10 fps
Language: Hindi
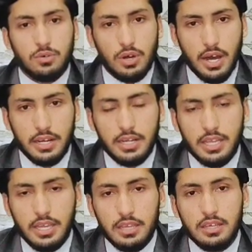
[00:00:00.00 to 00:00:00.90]
वो ऑन
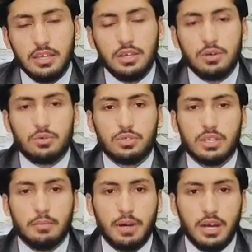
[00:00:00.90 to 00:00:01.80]
रखें
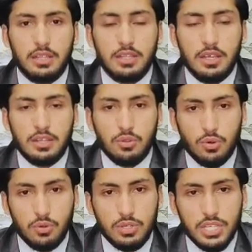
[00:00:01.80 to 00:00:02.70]
उसके बाद
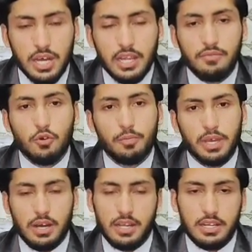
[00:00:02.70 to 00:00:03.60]
दोनों इशारे वो
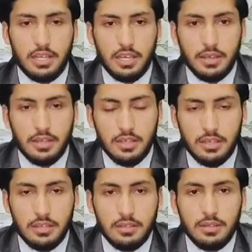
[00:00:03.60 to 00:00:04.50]
भी ऑन रखें
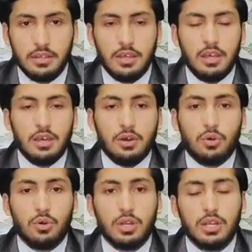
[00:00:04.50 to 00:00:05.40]

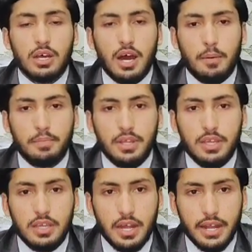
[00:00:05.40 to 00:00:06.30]
और
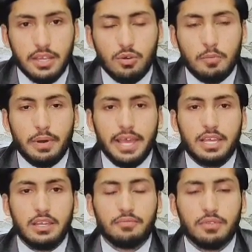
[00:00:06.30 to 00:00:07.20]
अपनी गाड़ी और
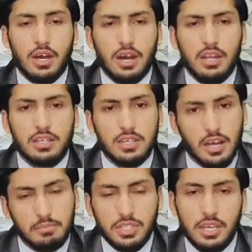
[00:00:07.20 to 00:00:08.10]
बाइक की रफ़्तार
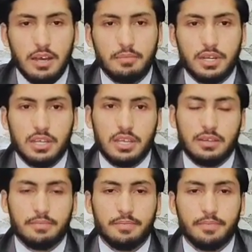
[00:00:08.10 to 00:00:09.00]
कम से कम रखें
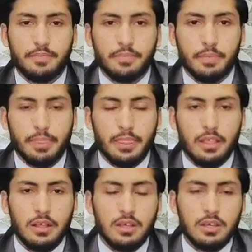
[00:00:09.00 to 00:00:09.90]

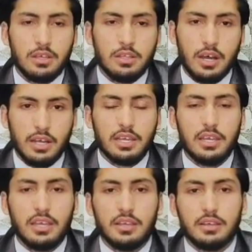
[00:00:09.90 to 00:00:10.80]
ताकि